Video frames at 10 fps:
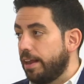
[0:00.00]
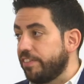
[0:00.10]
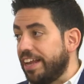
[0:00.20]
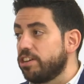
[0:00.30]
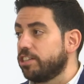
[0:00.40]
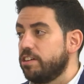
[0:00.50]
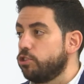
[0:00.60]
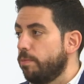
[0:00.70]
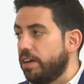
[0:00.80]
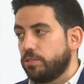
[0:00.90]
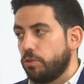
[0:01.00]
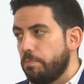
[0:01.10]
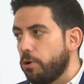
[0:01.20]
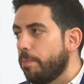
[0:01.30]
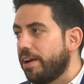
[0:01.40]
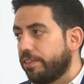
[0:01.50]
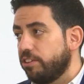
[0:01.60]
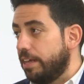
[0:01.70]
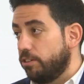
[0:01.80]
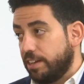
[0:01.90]
al final los datos del SUMA son un poco
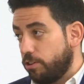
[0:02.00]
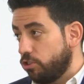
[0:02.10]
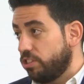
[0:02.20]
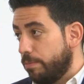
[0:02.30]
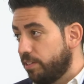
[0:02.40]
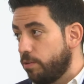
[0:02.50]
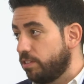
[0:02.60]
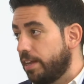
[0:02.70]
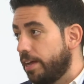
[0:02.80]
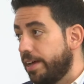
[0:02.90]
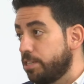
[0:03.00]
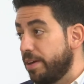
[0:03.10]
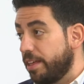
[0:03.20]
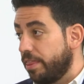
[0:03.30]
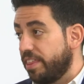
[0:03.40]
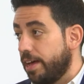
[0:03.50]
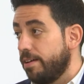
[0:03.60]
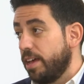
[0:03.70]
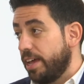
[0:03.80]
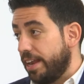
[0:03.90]
parecidos a los que nosotros tenemos en nuestra experiencia
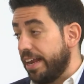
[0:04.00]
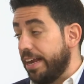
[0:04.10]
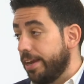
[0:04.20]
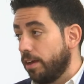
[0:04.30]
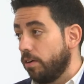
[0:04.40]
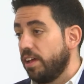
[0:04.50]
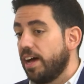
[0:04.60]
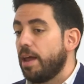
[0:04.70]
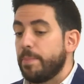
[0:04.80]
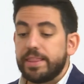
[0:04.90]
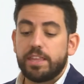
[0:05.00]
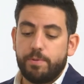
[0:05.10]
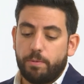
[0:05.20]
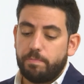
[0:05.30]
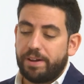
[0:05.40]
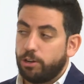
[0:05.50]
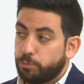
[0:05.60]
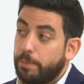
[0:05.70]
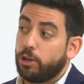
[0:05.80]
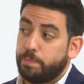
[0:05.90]
en el clínico. Al principio, para los
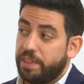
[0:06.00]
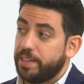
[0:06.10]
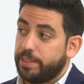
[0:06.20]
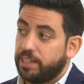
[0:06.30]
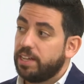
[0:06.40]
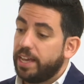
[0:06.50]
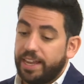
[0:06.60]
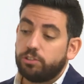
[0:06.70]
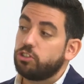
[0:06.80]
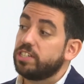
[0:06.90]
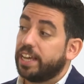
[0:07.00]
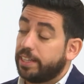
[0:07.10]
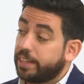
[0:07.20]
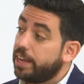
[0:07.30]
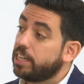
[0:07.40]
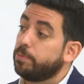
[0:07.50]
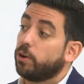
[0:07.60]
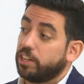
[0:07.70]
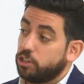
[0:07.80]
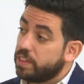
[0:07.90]
primeros pacientes eran todos NIJA 3,
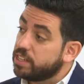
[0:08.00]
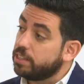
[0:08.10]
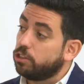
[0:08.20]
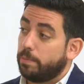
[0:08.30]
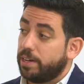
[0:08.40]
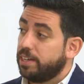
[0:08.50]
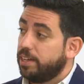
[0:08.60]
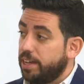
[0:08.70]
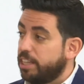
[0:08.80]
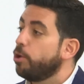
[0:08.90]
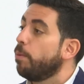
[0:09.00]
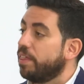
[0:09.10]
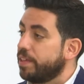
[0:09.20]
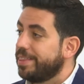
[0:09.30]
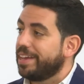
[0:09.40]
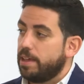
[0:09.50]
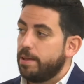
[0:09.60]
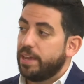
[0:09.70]
progresión de síntomas, el típico paciente que